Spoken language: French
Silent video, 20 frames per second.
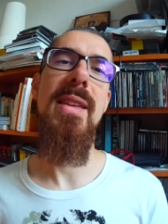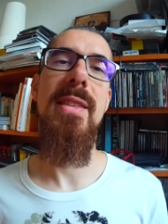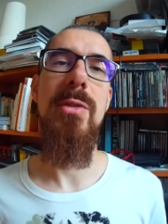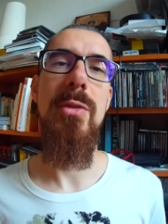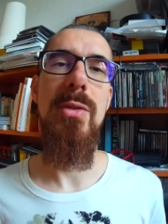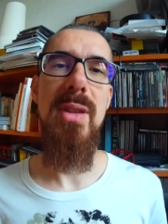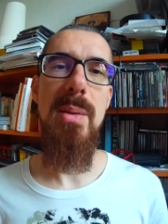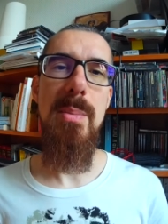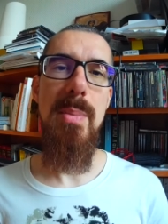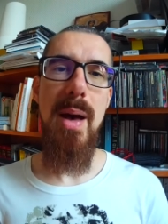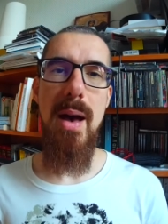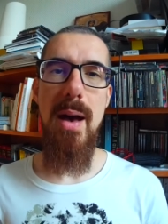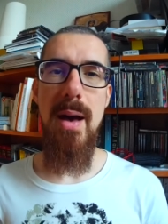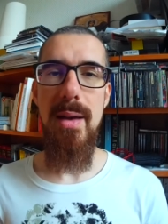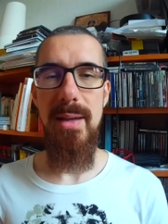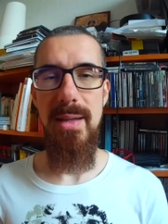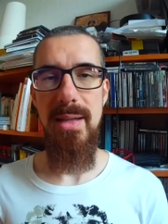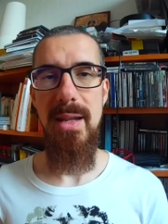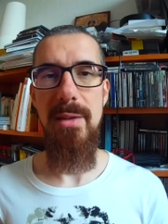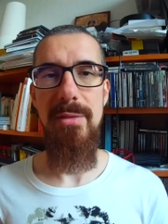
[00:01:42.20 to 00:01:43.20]
ce débat,
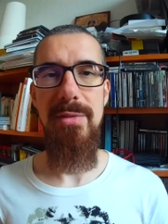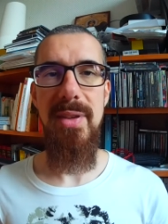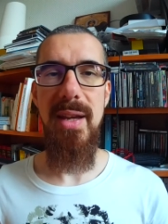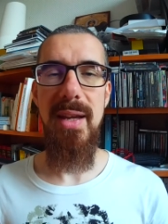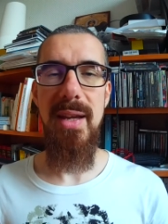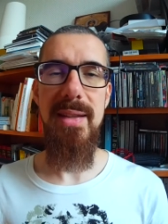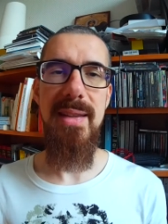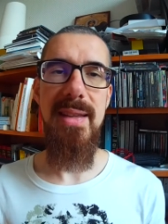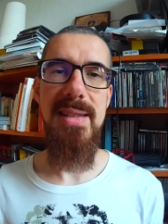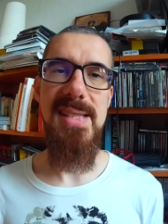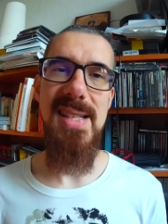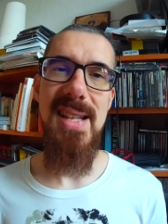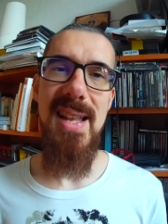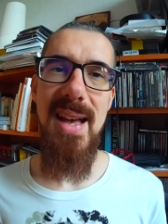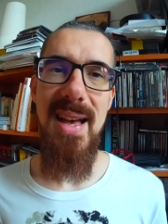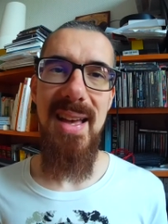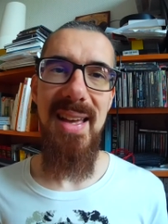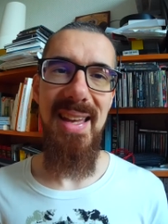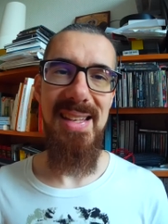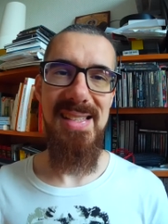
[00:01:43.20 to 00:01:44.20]
il a viré
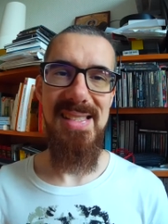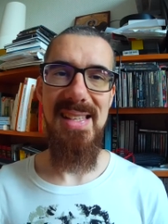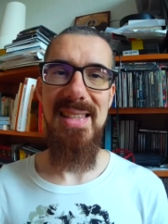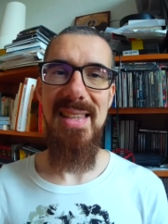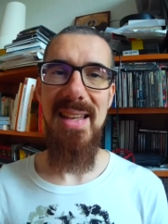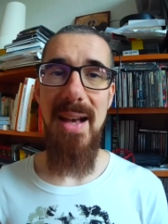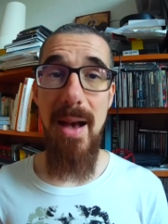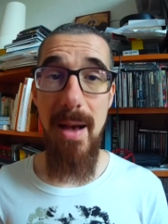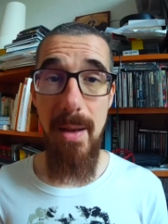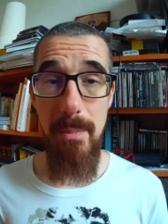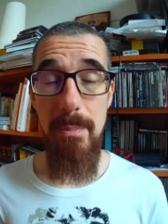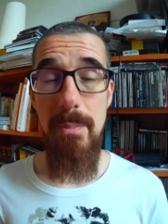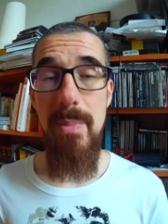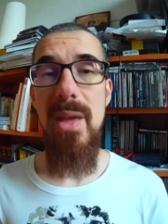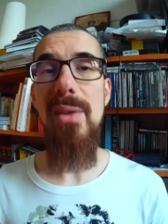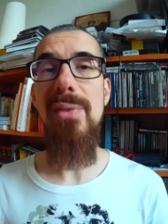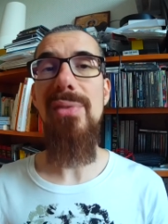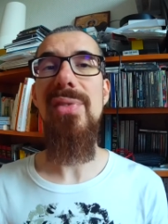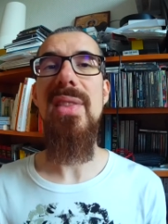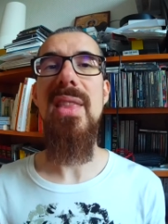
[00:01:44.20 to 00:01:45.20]
Tesla, etc.
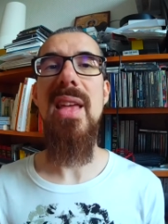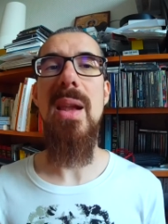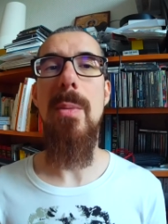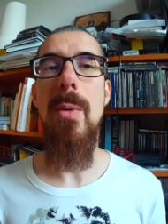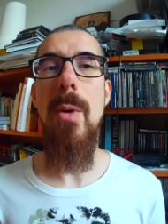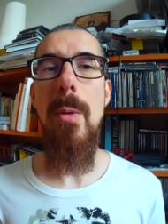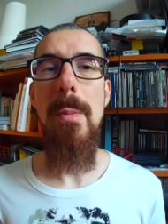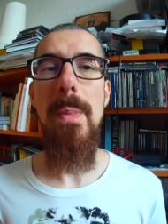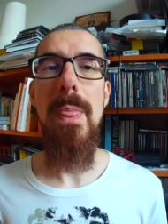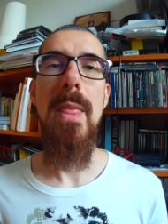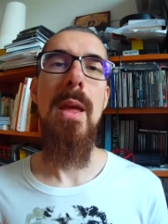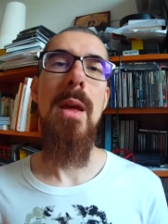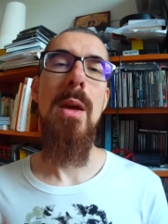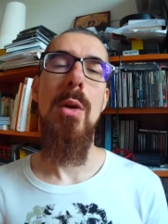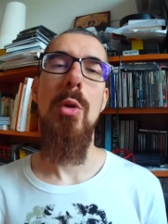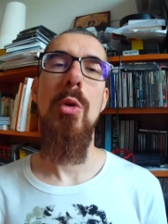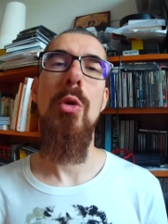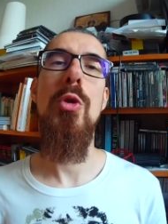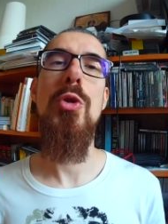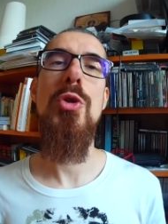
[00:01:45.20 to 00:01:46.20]
Mais finalement,
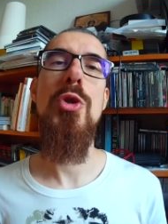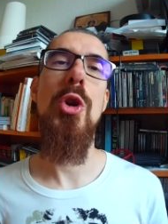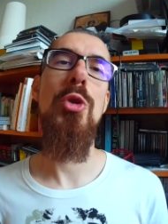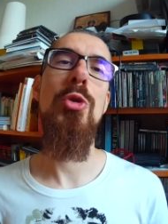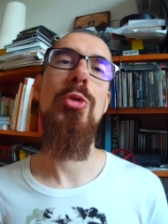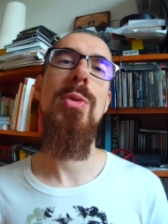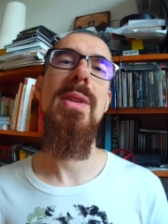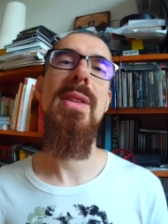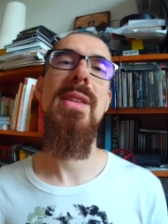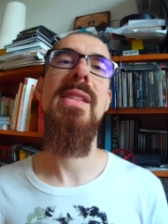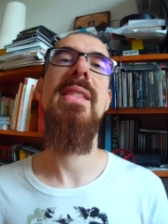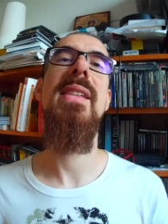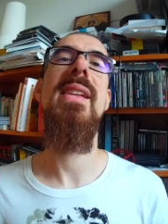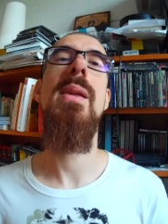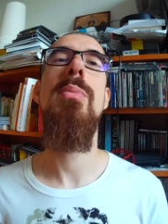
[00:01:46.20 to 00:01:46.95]
aujourd'hui, des années